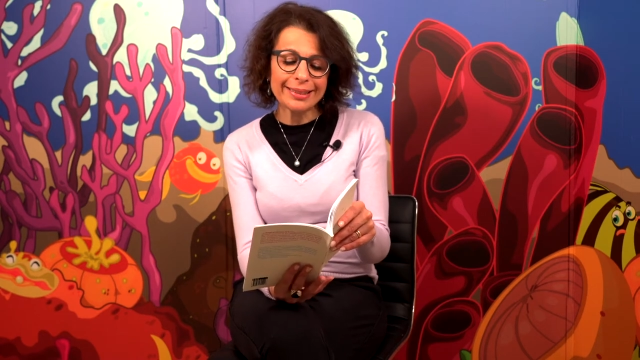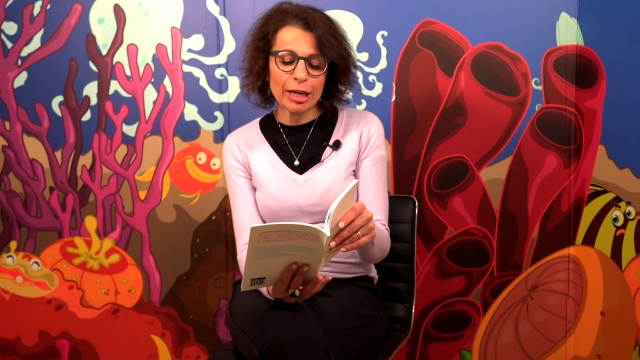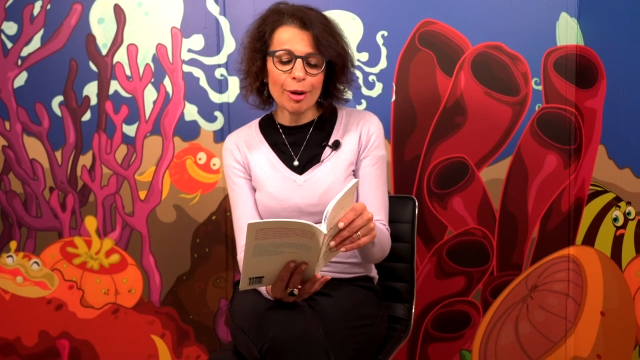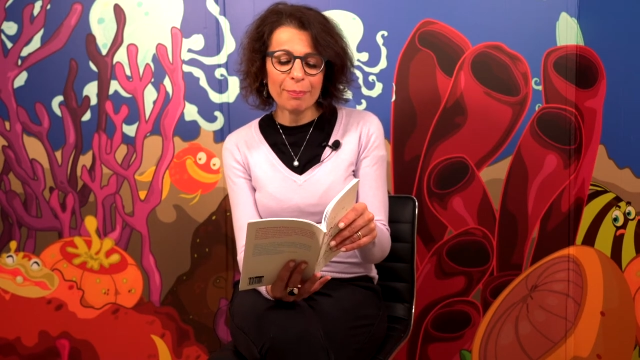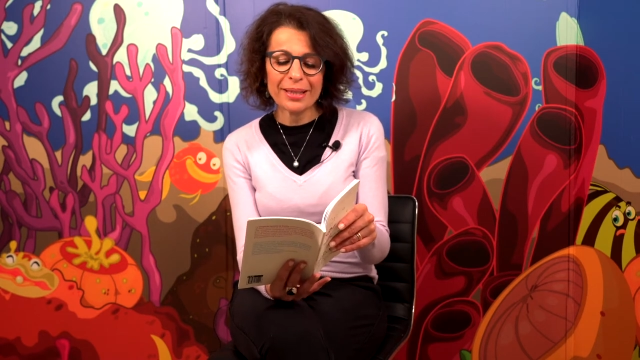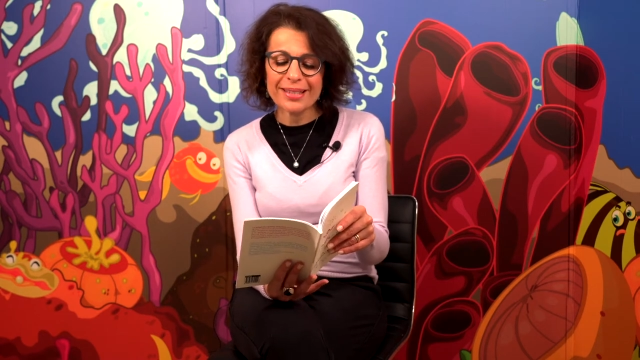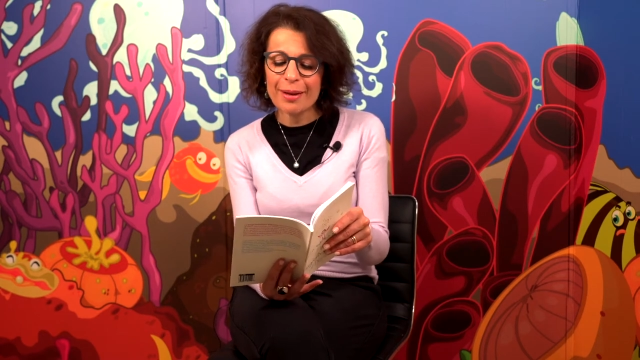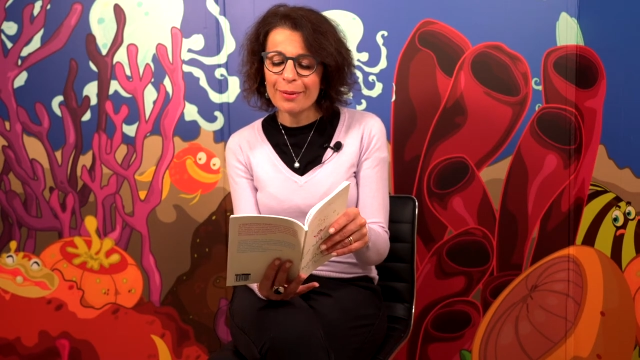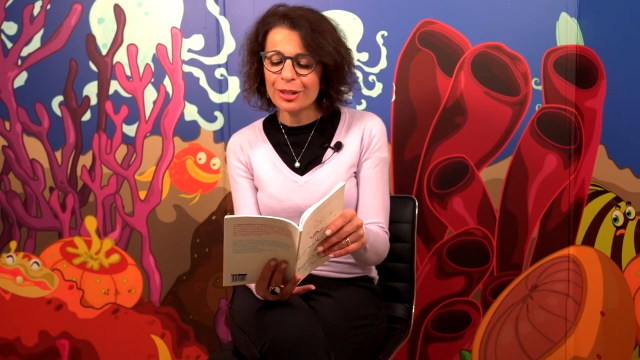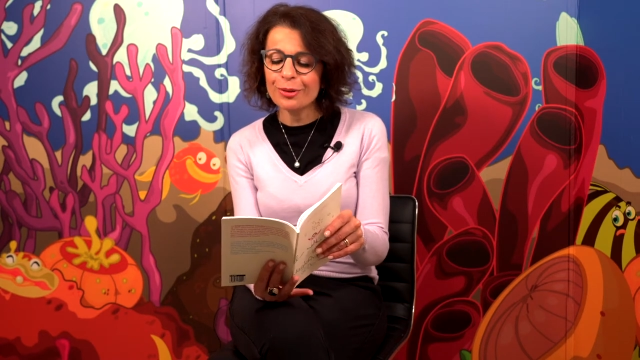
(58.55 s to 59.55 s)
tra un
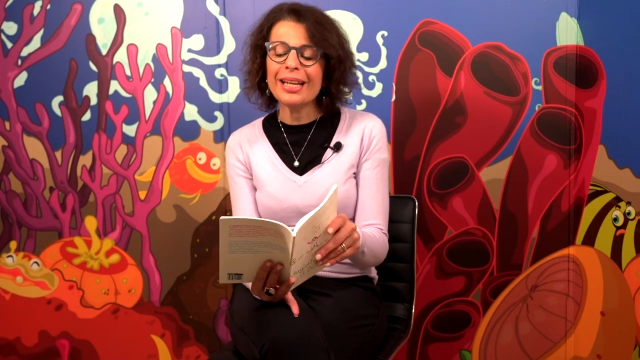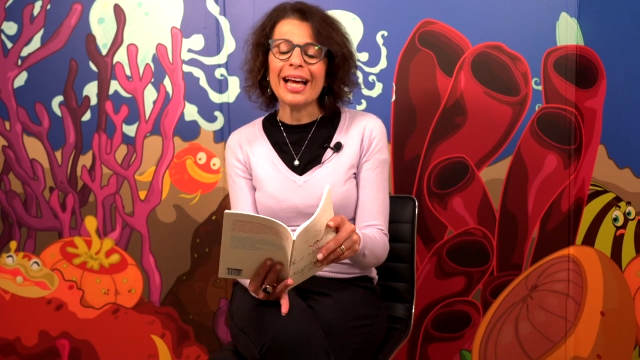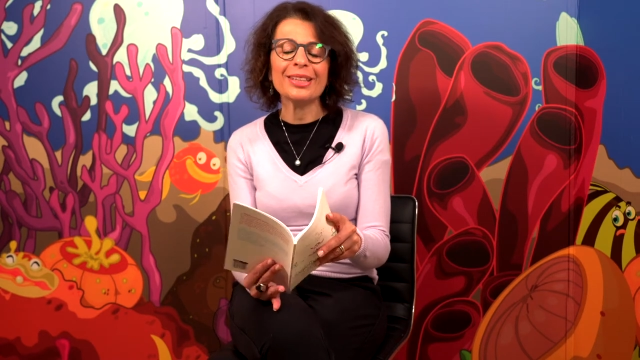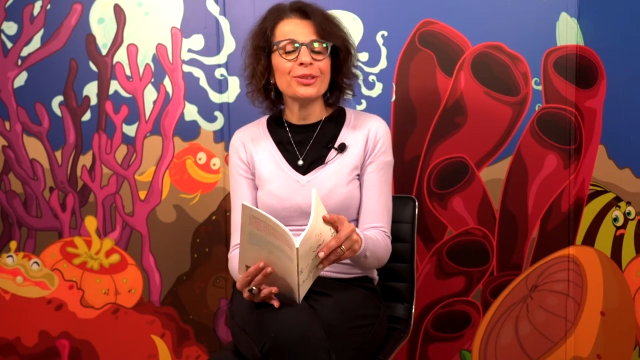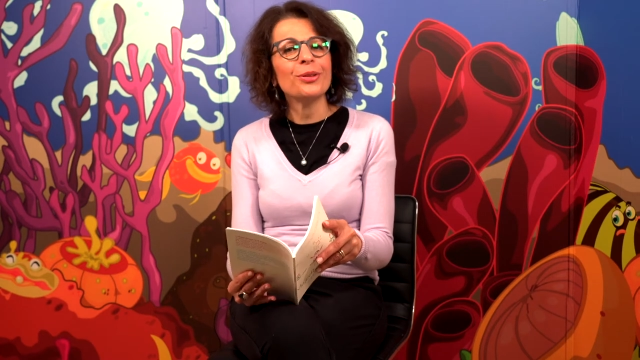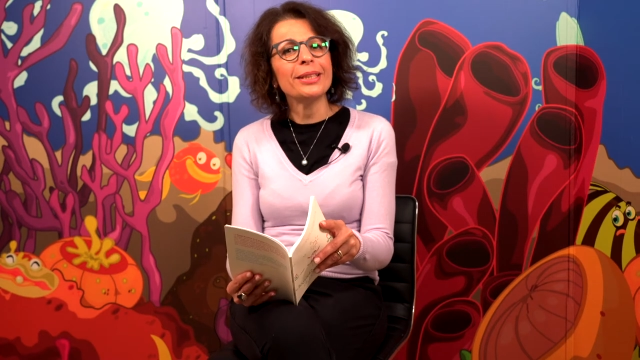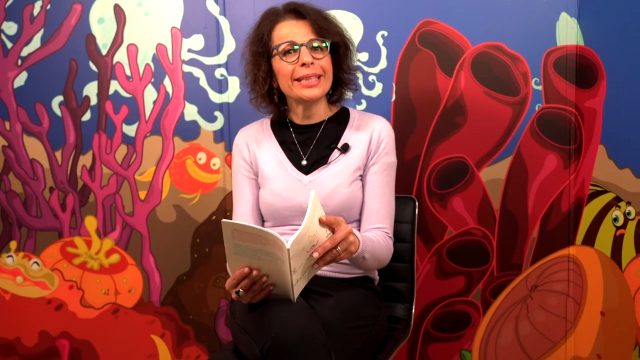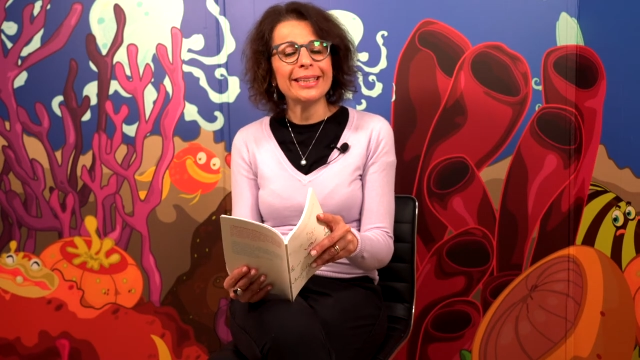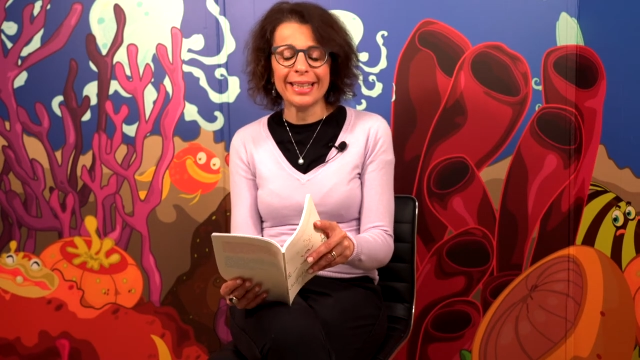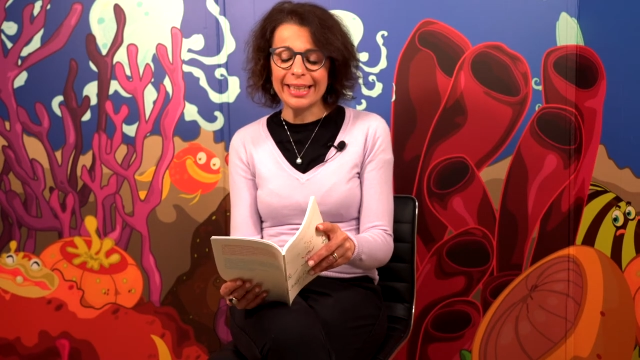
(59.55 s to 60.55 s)
appezzamento e l'altro
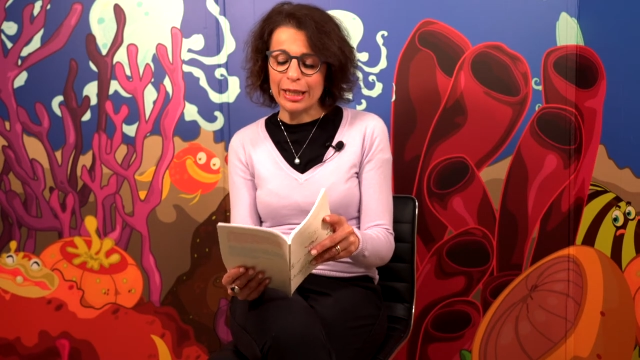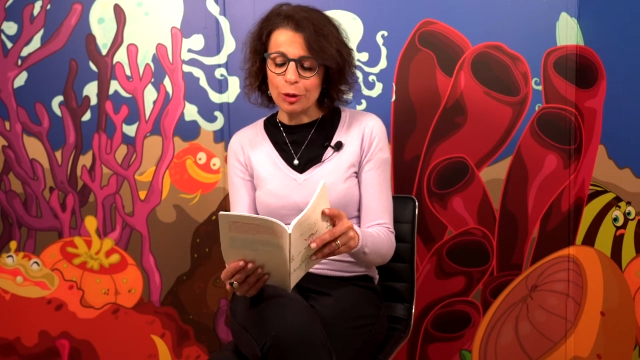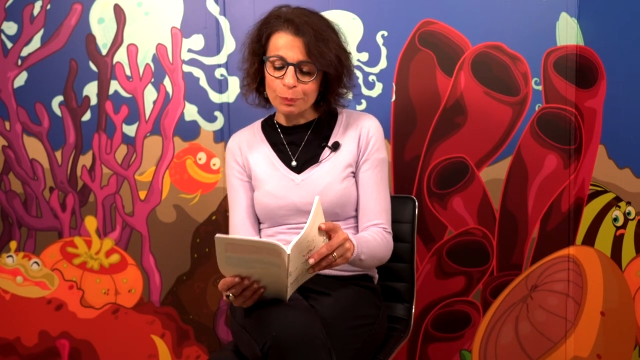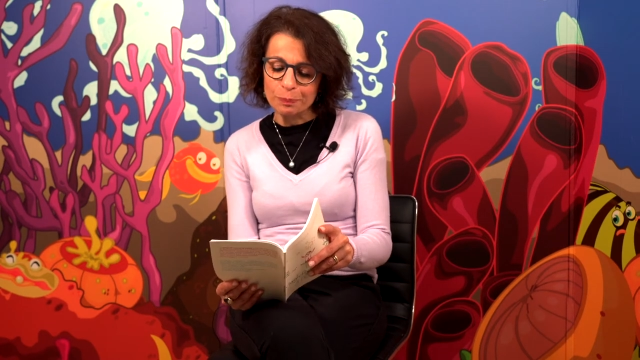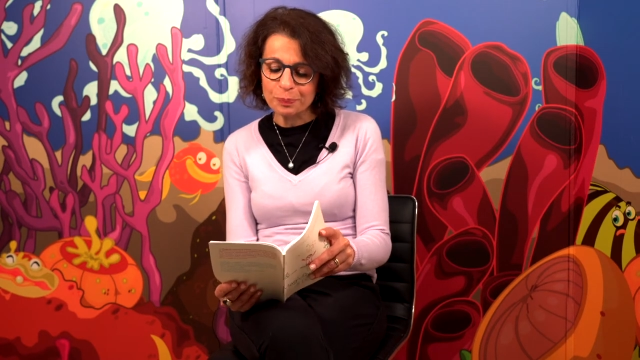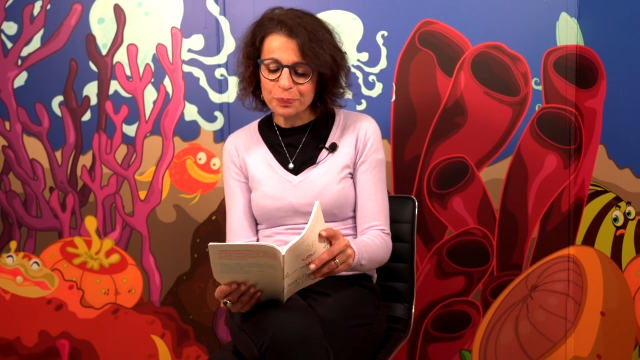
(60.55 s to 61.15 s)
di terreno.